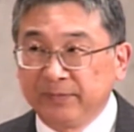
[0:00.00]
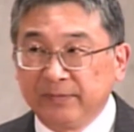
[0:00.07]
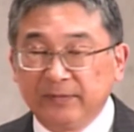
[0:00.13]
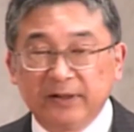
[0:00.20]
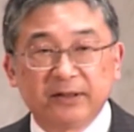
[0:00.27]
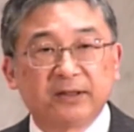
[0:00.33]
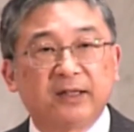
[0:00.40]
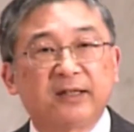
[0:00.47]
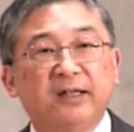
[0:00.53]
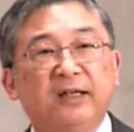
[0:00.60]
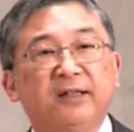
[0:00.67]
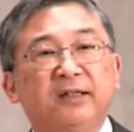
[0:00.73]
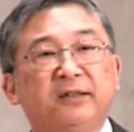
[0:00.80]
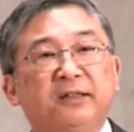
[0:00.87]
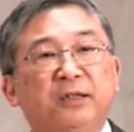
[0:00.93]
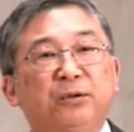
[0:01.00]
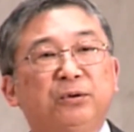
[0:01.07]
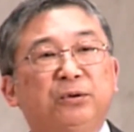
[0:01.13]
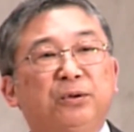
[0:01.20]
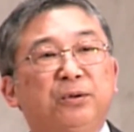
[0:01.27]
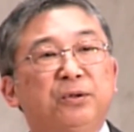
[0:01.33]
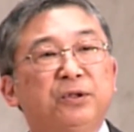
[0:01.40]
ですからあなたを
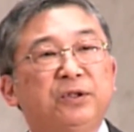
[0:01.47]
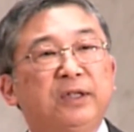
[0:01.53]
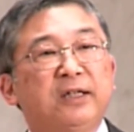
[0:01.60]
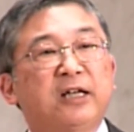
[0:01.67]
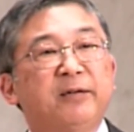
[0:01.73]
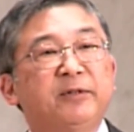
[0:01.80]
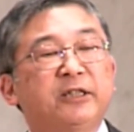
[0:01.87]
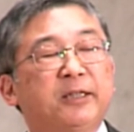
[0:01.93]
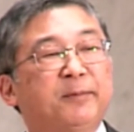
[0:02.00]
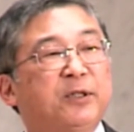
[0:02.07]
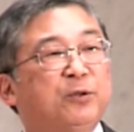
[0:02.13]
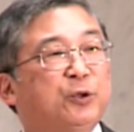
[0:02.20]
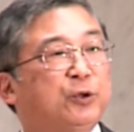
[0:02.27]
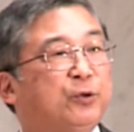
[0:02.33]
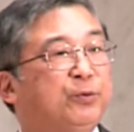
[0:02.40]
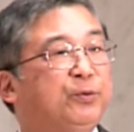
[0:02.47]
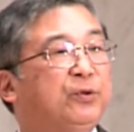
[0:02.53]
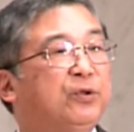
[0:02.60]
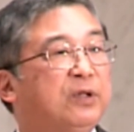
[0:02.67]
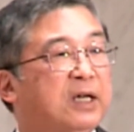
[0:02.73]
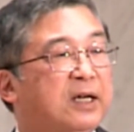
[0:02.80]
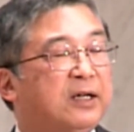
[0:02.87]
通して神様の祝
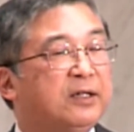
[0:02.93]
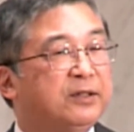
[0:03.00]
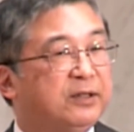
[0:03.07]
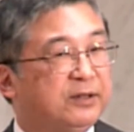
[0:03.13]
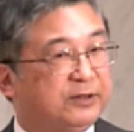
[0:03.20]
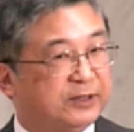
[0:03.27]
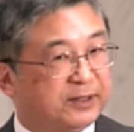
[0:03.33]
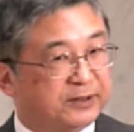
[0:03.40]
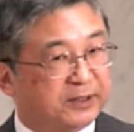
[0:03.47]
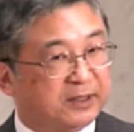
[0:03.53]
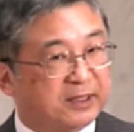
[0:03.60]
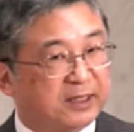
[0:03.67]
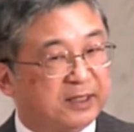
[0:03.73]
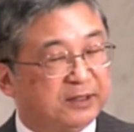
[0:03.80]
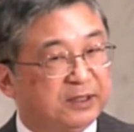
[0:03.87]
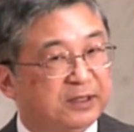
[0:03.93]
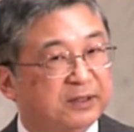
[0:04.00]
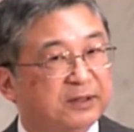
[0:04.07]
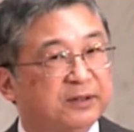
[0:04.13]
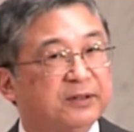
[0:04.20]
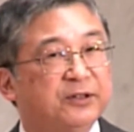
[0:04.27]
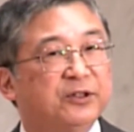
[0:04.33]
福が全世界に
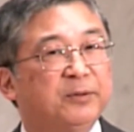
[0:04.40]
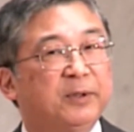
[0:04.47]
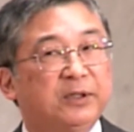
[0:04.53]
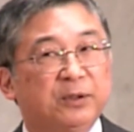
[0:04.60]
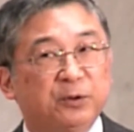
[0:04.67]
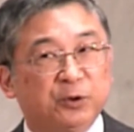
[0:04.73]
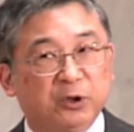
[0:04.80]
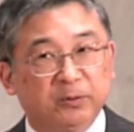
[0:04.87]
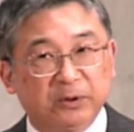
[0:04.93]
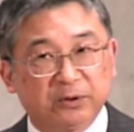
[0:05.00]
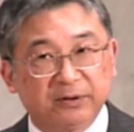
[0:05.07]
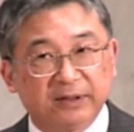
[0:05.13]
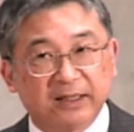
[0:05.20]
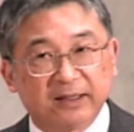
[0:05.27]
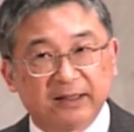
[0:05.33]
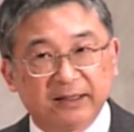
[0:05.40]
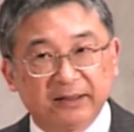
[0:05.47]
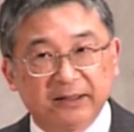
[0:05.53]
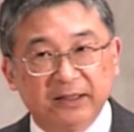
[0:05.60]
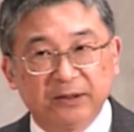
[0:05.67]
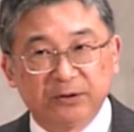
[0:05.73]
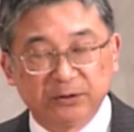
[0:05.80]
全ての人々に流れ
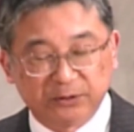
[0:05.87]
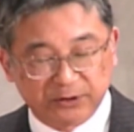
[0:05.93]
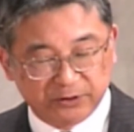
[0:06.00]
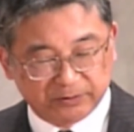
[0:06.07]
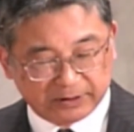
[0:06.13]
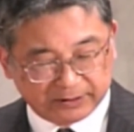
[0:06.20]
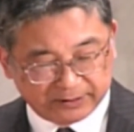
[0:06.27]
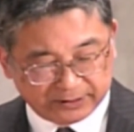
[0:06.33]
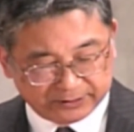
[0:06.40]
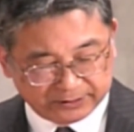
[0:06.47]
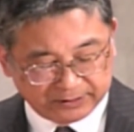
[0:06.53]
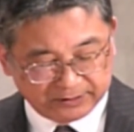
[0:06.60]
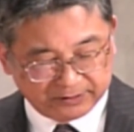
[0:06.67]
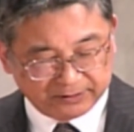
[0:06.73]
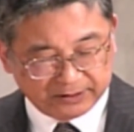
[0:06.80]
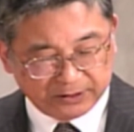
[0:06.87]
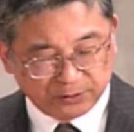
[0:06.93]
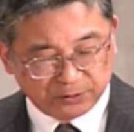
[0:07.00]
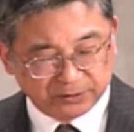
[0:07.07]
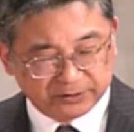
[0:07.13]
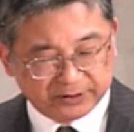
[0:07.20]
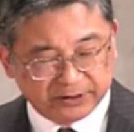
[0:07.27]
ていくというわけです。で
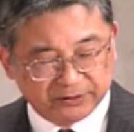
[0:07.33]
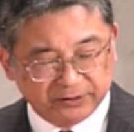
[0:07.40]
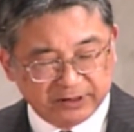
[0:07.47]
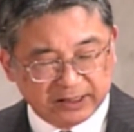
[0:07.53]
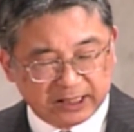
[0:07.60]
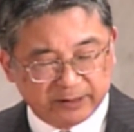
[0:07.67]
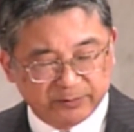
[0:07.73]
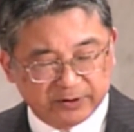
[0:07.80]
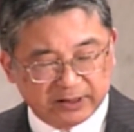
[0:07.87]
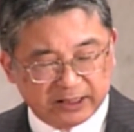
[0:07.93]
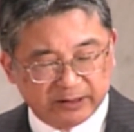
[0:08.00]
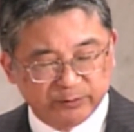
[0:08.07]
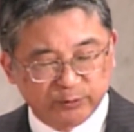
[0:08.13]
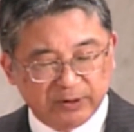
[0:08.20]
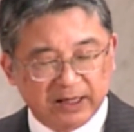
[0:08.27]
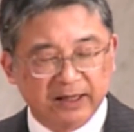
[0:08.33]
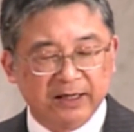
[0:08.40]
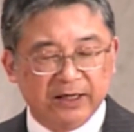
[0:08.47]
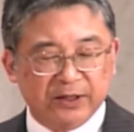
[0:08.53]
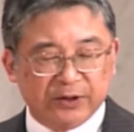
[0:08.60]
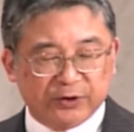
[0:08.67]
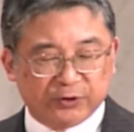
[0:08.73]
4節にアブラハムは
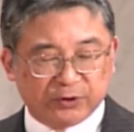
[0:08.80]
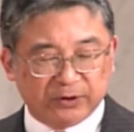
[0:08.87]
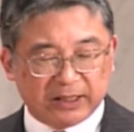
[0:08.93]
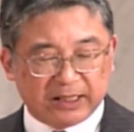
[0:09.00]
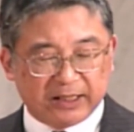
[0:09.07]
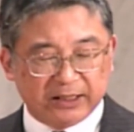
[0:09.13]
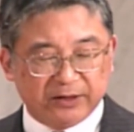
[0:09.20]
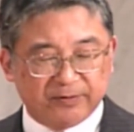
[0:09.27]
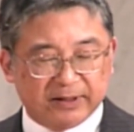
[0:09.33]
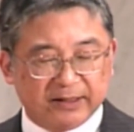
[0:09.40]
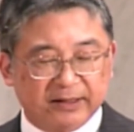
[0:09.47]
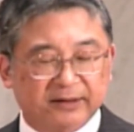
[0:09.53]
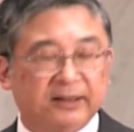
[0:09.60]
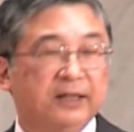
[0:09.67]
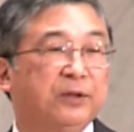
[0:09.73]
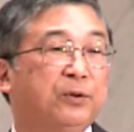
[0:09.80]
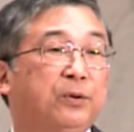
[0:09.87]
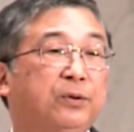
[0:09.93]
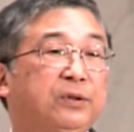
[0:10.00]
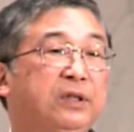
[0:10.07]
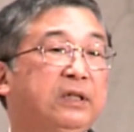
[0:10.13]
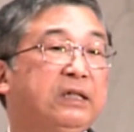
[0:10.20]
主が言われた
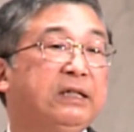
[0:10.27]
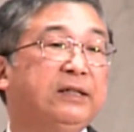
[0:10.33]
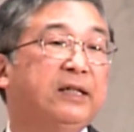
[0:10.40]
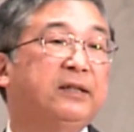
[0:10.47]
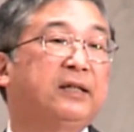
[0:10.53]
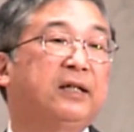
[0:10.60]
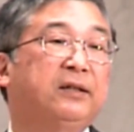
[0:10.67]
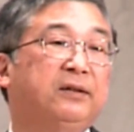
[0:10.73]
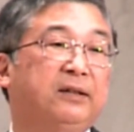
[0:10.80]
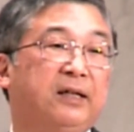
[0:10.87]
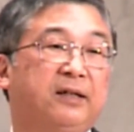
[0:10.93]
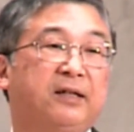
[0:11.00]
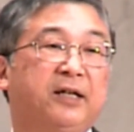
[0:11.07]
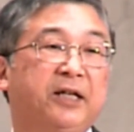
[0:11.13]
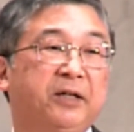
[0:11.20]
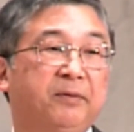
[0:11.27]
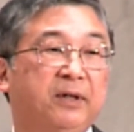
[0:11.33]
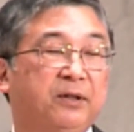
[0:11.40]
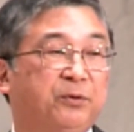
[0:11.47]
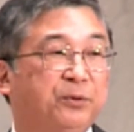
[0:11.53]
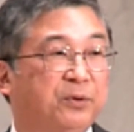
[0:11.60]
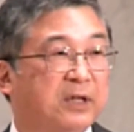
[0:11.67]
ように入れたった彼
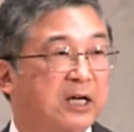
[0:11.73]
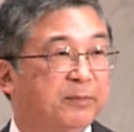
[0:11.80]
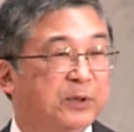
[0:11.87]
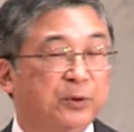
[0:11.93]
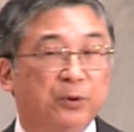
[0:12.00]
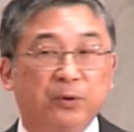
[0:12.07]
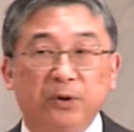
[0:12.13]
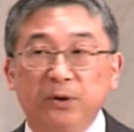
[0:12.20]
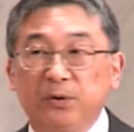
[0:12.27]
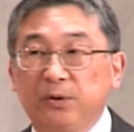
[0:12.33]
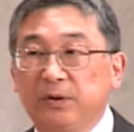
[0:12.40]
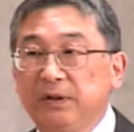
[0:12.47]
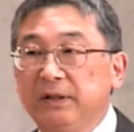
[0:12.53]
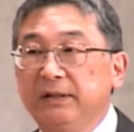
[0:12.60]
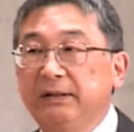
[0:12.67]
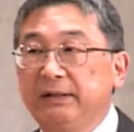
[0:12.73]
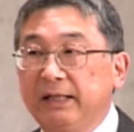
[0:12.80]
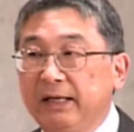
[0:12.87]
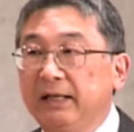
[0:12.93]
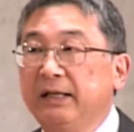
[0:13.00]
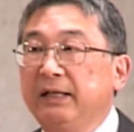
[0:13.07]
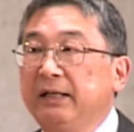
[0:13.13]
はこの神の声を聞い
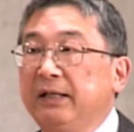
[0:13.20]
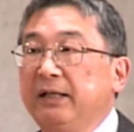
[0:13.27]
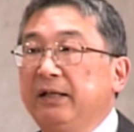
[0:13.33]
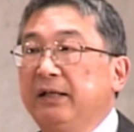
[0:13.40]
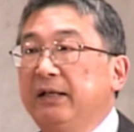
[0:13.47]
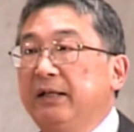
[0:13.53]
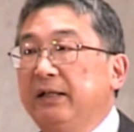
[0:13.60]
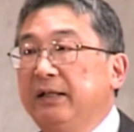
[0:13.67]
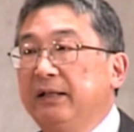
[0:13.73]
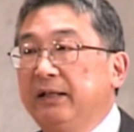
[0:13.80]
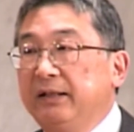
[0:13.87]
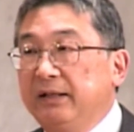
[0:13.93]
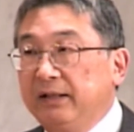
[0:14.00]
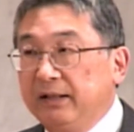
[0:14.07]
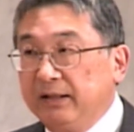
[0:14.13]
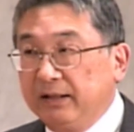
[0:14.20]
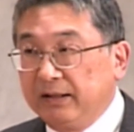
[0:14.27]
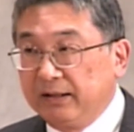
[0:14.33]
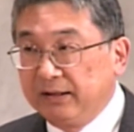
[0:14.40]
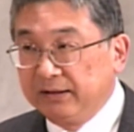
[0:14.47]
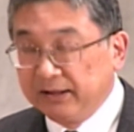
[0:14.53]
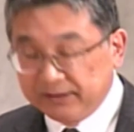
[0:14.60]
て、
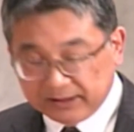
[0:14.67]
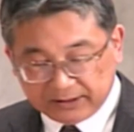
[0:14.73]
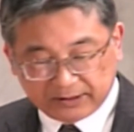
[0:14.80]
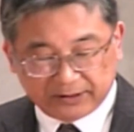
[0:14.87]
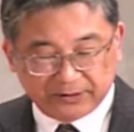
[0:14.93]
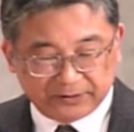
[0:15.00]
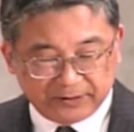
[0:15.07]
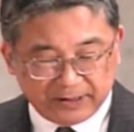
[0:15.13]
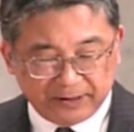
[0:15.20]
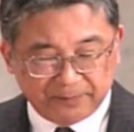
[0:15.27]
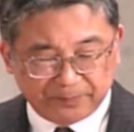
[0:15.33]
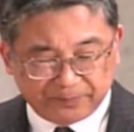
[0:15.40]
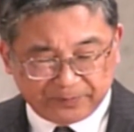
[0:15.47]
えー、出ていったんですね。